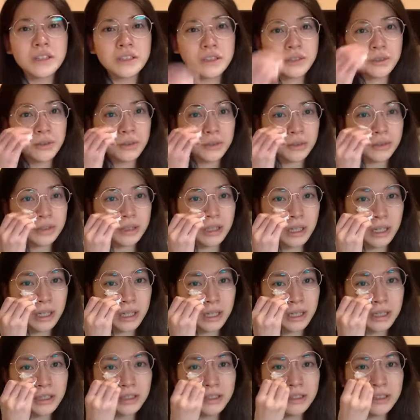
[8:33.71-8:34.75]
今日
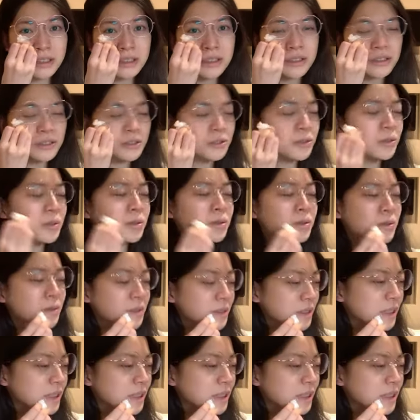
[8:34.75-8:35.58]
さちょうど